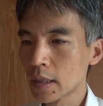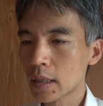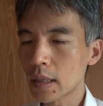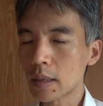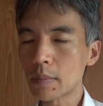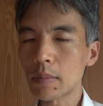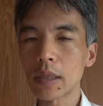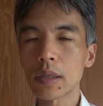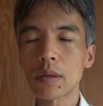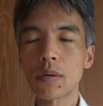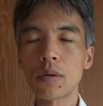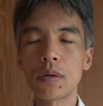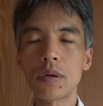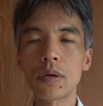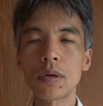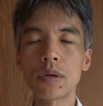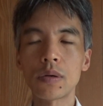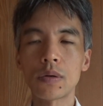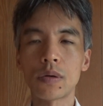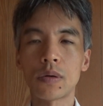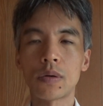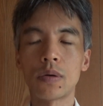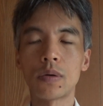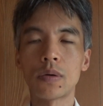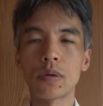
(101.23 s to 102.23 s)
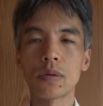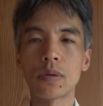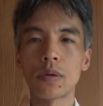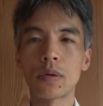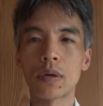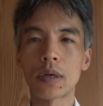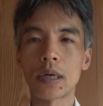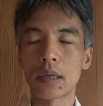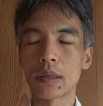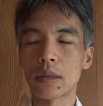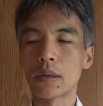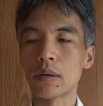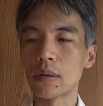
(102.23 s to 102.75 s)
でまあ、どういう報
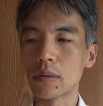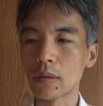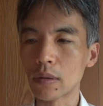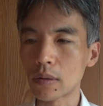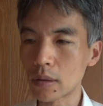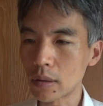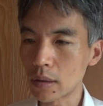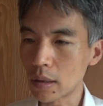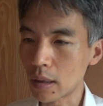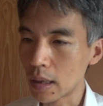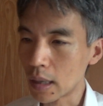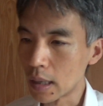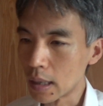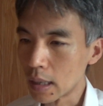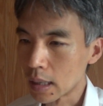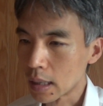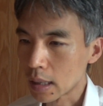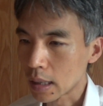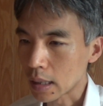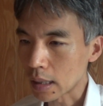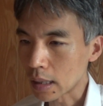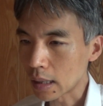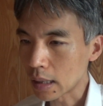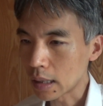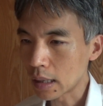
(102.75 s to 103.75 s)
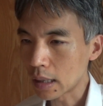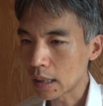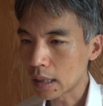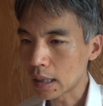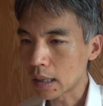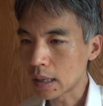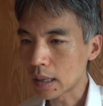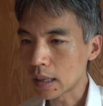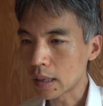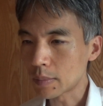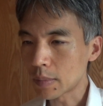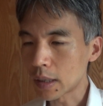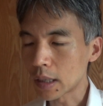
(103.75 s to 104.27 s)
道かというと、
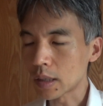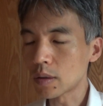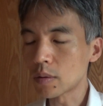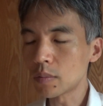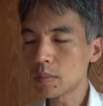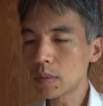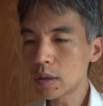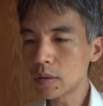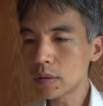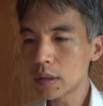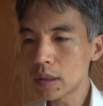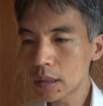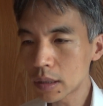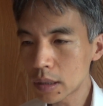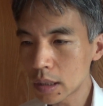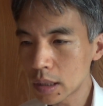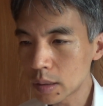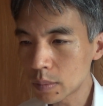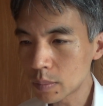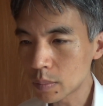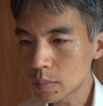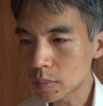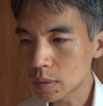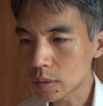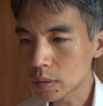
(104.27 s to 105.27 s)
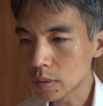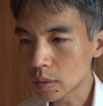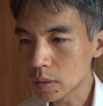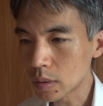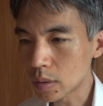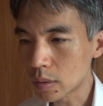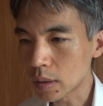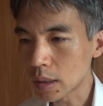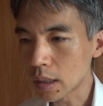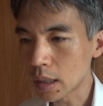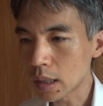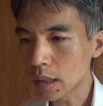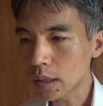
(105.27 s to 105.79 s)
えーまあ、読売新聞
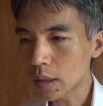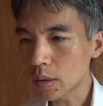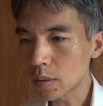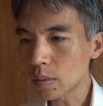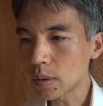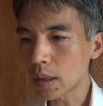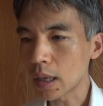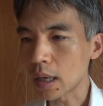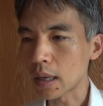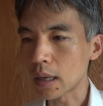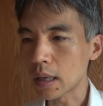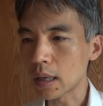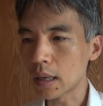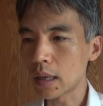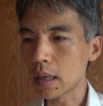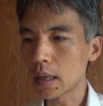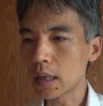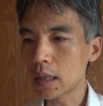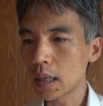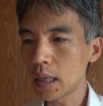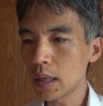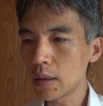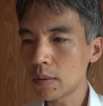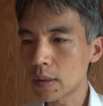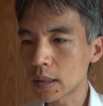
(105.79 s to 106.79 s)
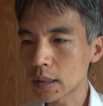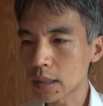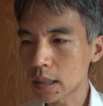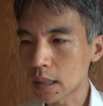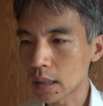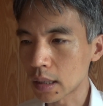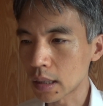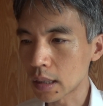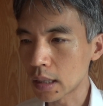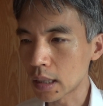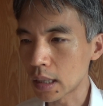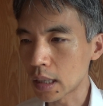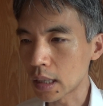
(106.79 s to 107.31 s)
の、えー、去年、えー、令和
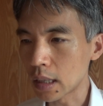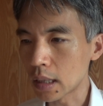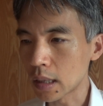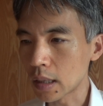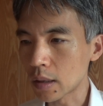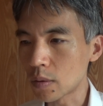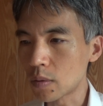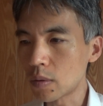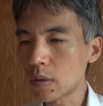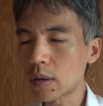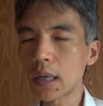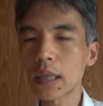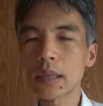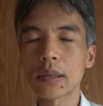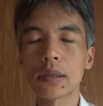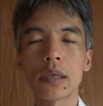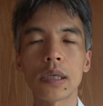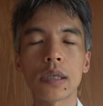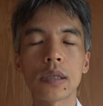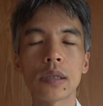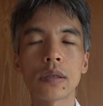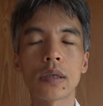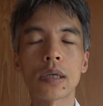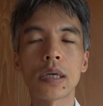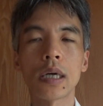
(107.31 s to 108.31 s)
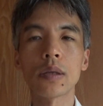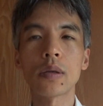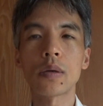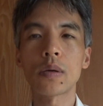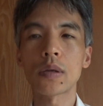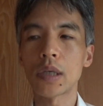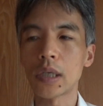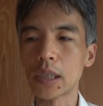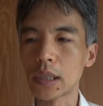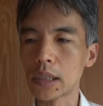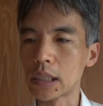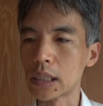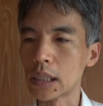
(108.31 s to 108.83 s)
3年5月5日の
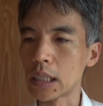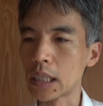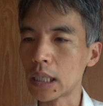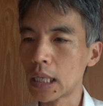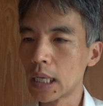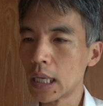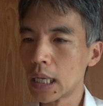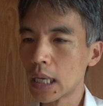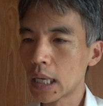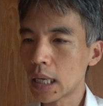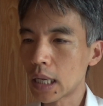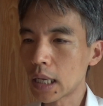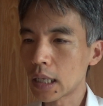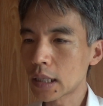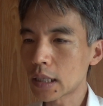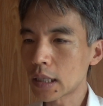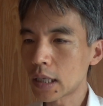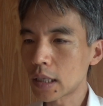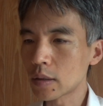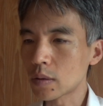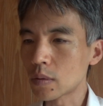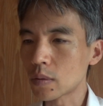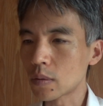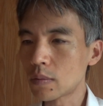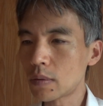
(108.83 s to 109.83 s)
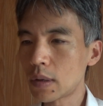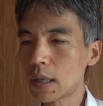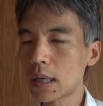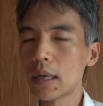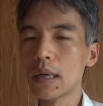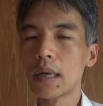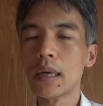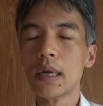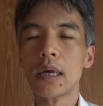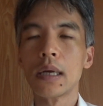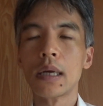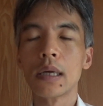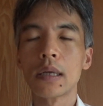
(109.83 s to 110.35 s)
記事、えー、タイトル
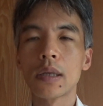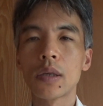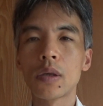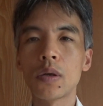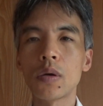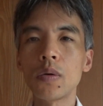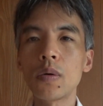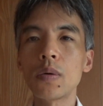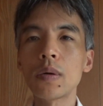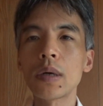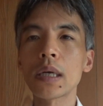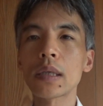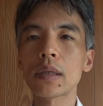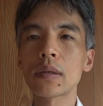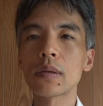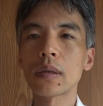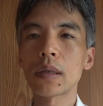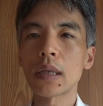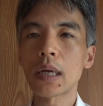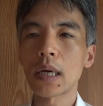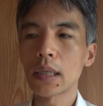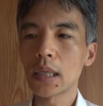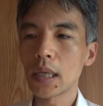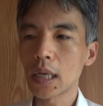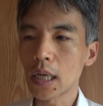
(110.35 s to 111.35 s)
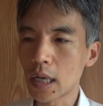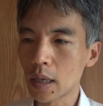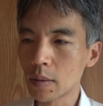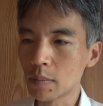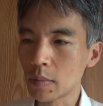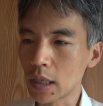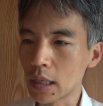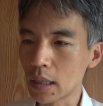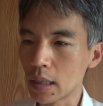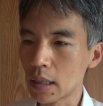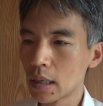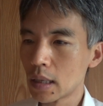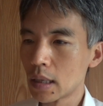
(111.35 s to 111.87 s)
は「強烈な苦
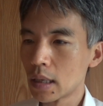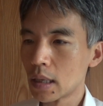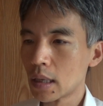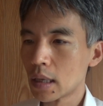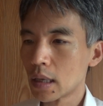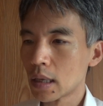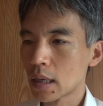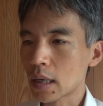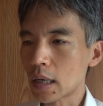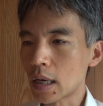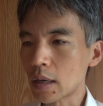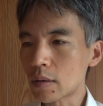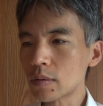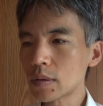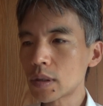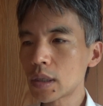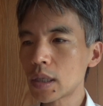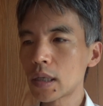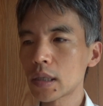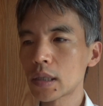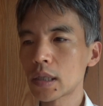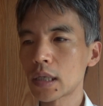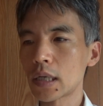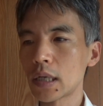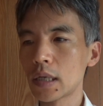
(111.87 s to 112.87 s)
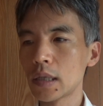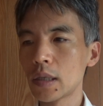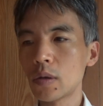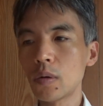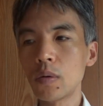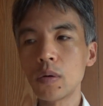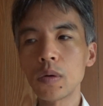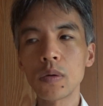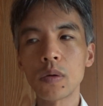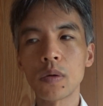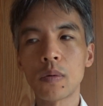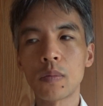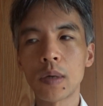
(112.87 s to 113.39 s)
味覚醒剤
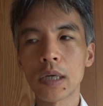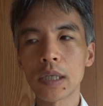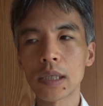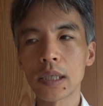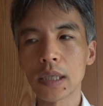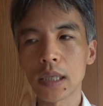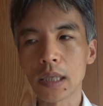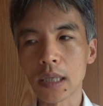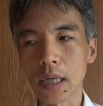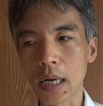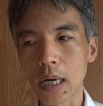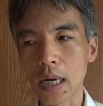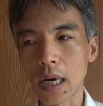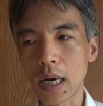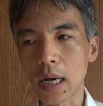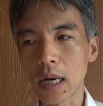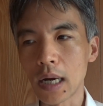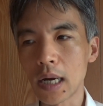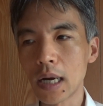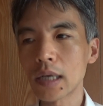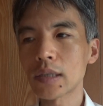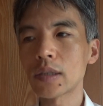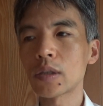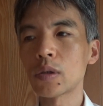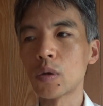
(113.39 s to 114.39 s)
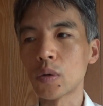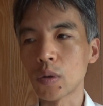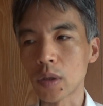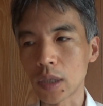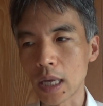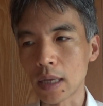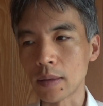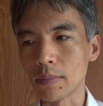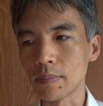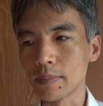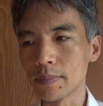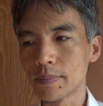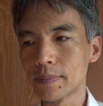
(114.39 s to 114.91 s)
どう飲ませたか」が焦
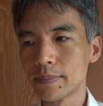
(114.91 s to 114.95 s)
点、